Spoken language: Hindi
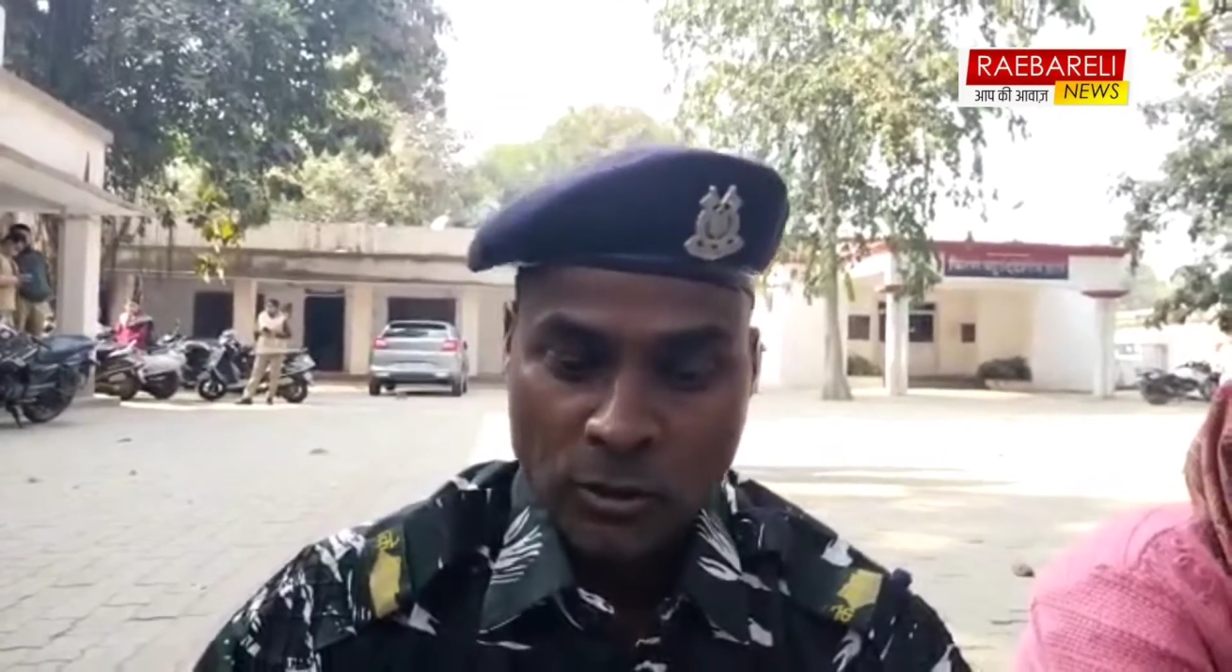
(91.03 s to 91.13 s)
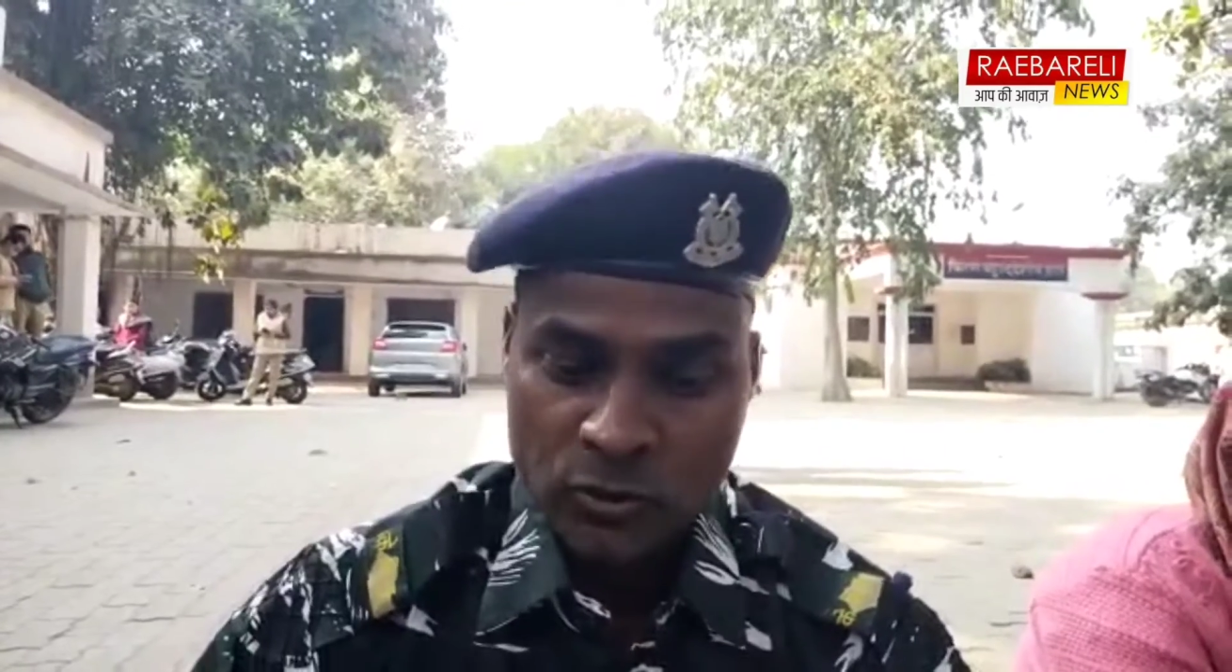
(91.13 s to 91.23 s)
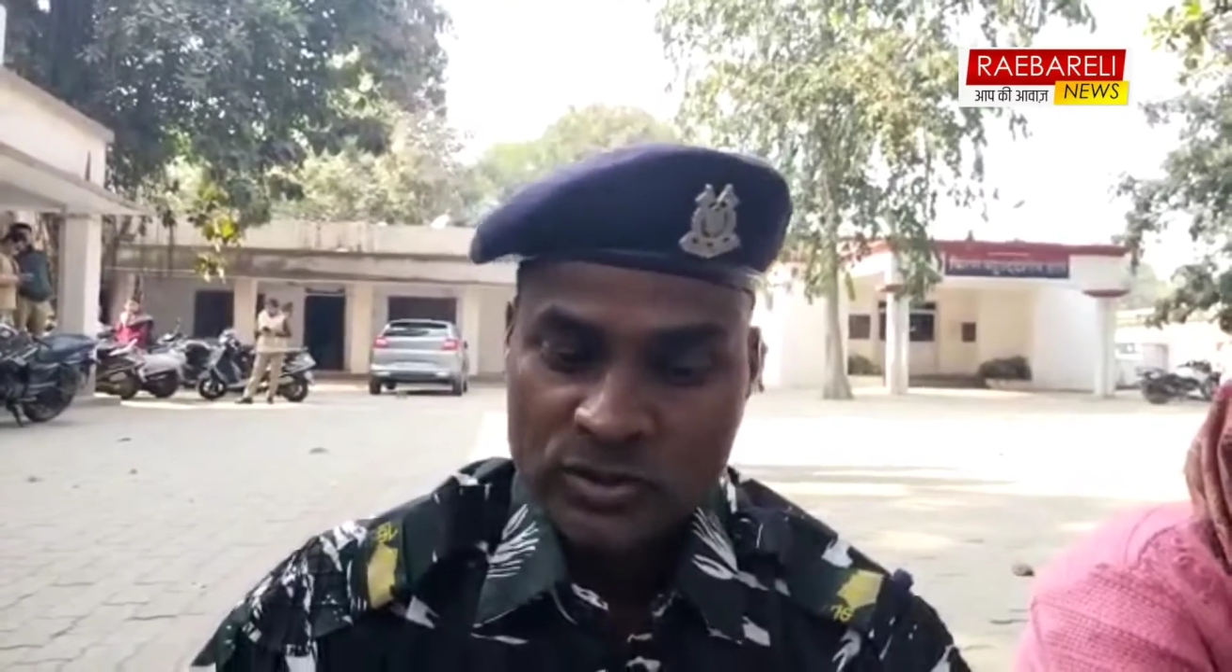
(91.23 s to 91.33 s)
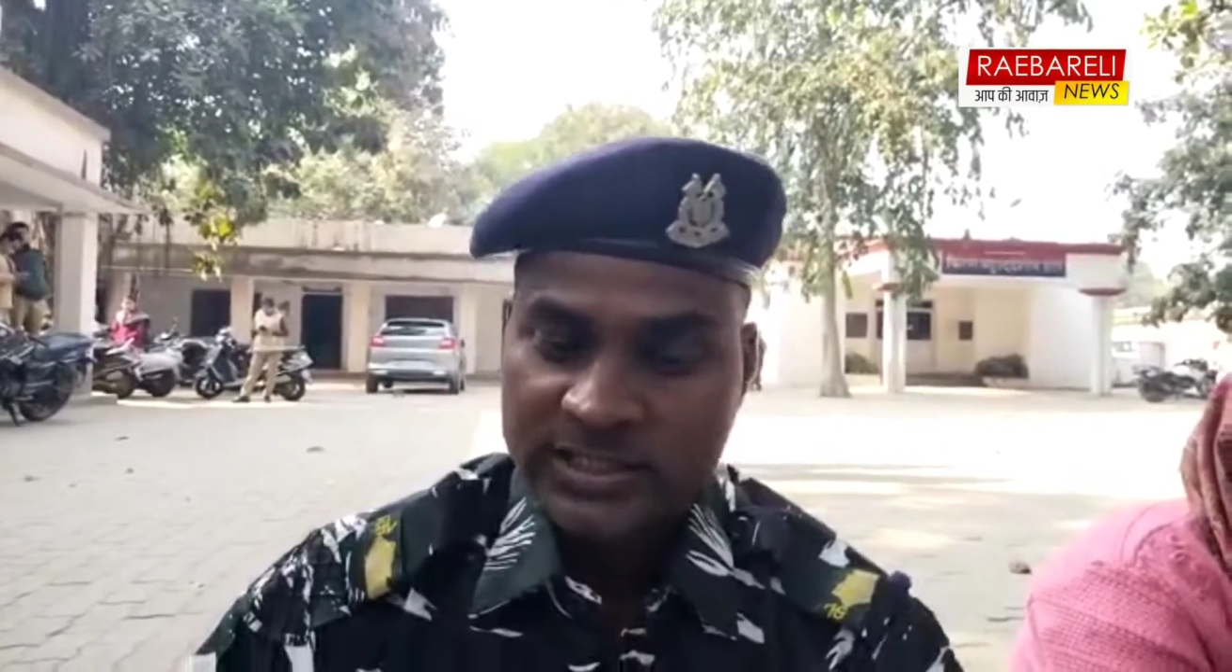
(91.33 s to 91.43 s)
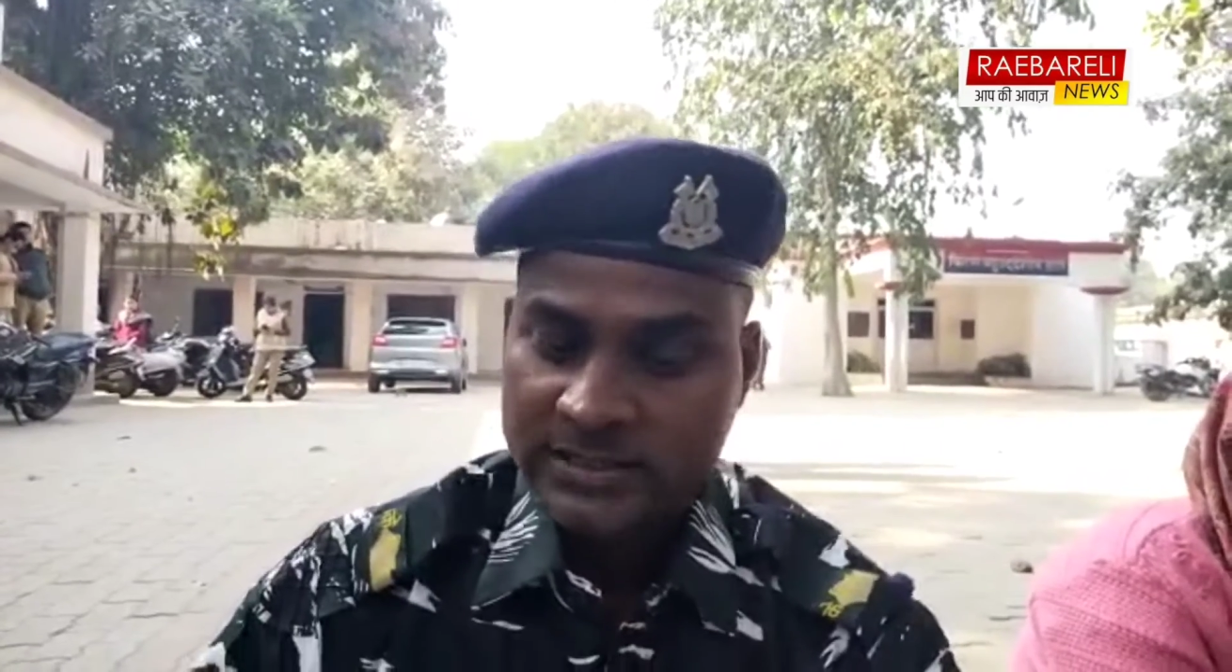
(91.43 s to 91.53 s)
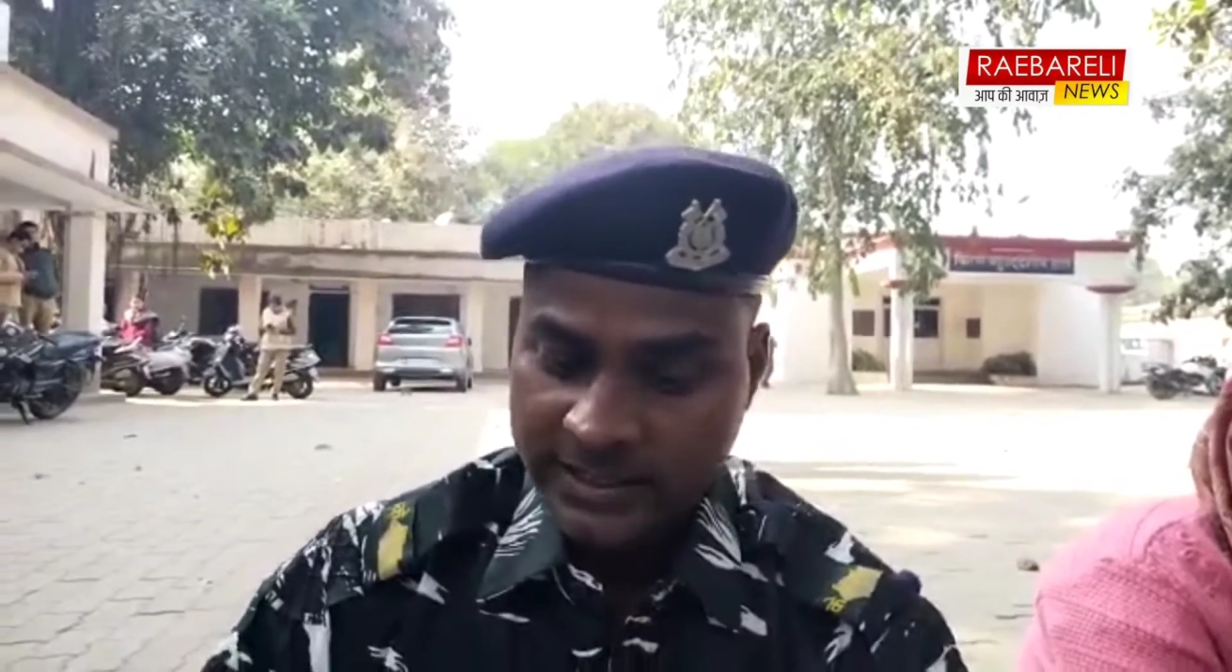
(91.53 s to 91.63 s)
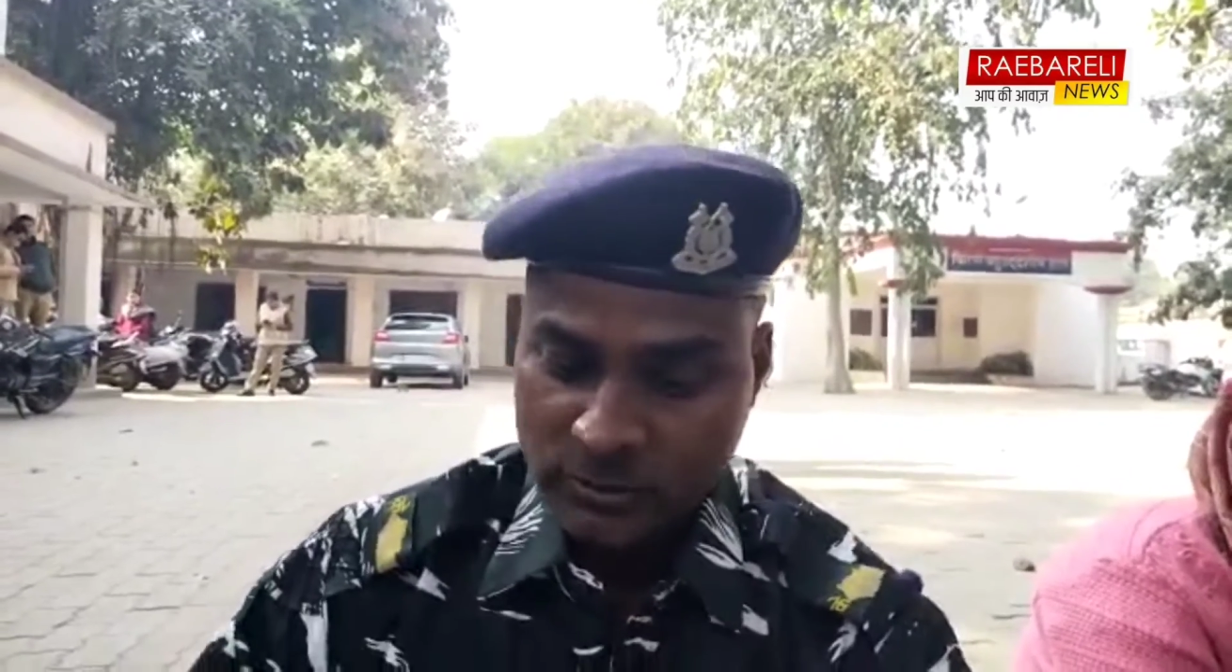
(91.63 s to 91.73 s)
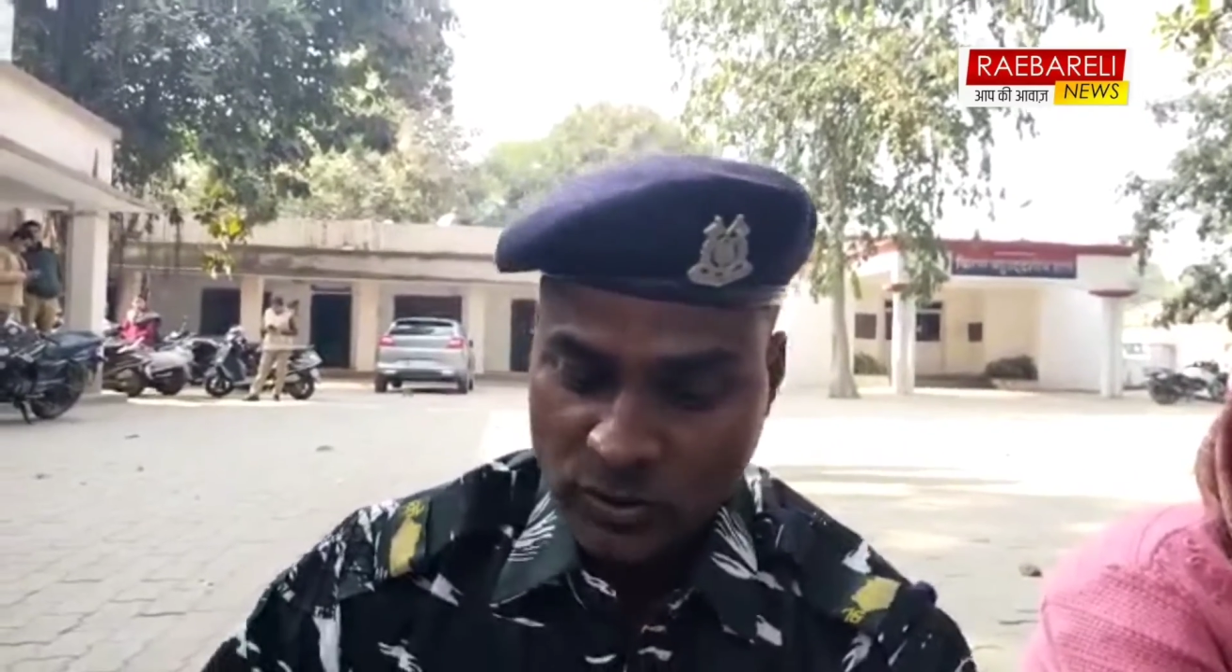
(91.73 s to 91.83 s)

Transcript: और उसकी सर